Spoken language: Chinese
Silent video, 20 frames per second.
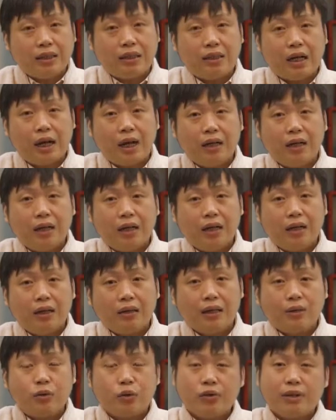上，
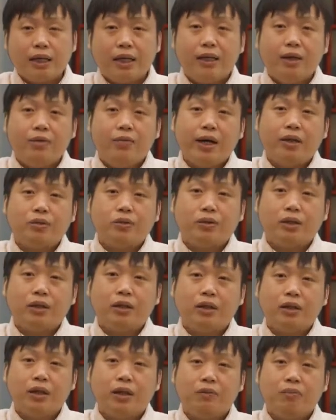它存在另外一种可
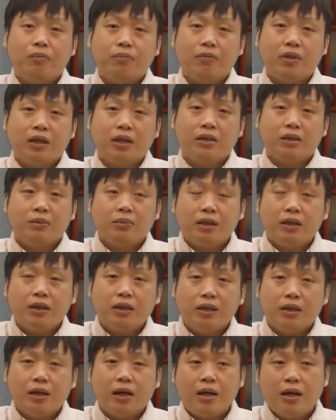能，什么可
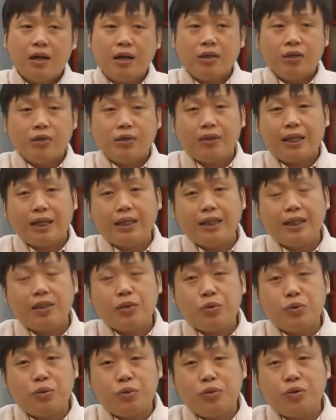能呢？就是大家的
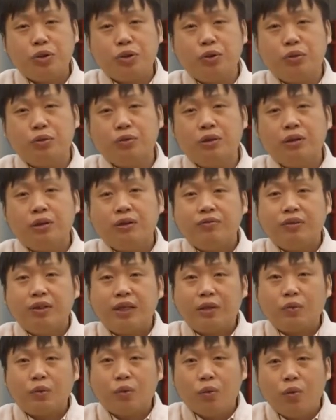需求非
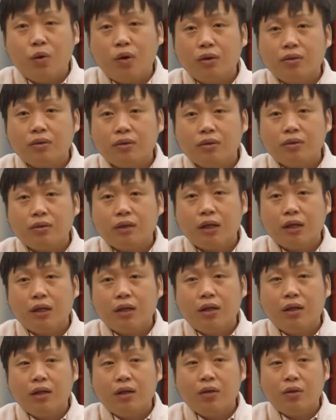常多。
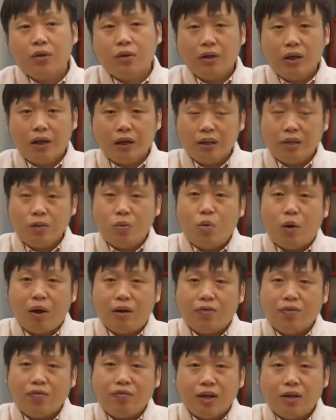有很
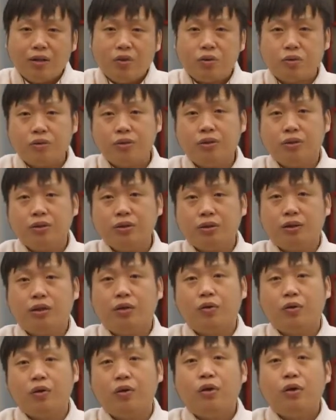广泛的需求以
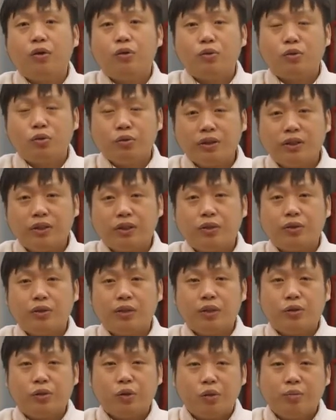后，促使有一
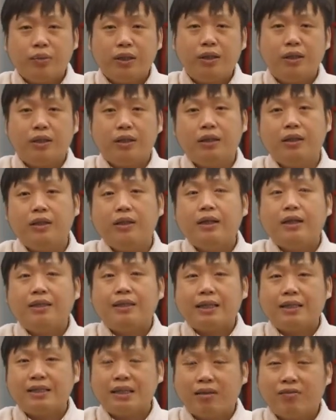些聪明的人，他
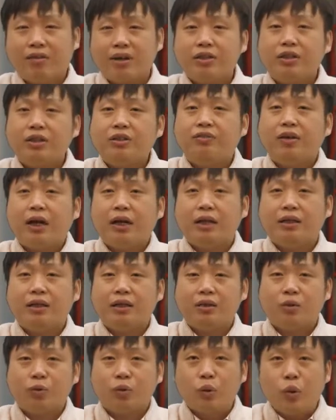想方设法的能
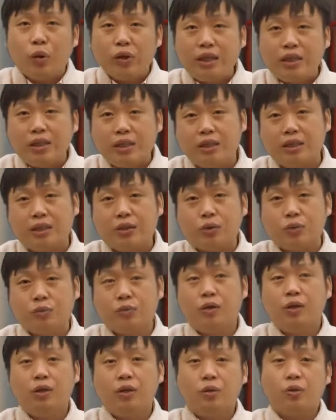够多印一些书，
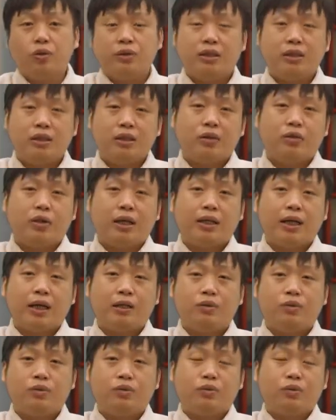活字印刷它
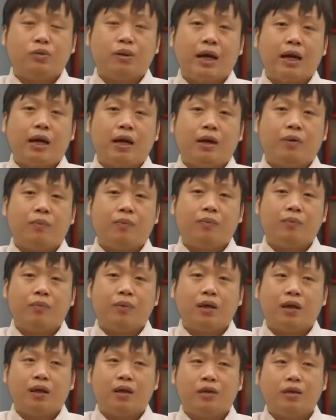就出来了。
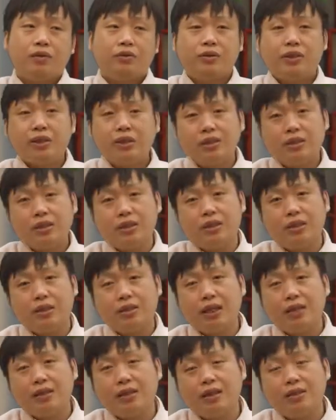所以这是鸡和
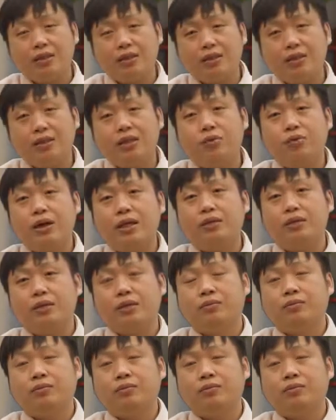蛋，蛋和鸡的关系，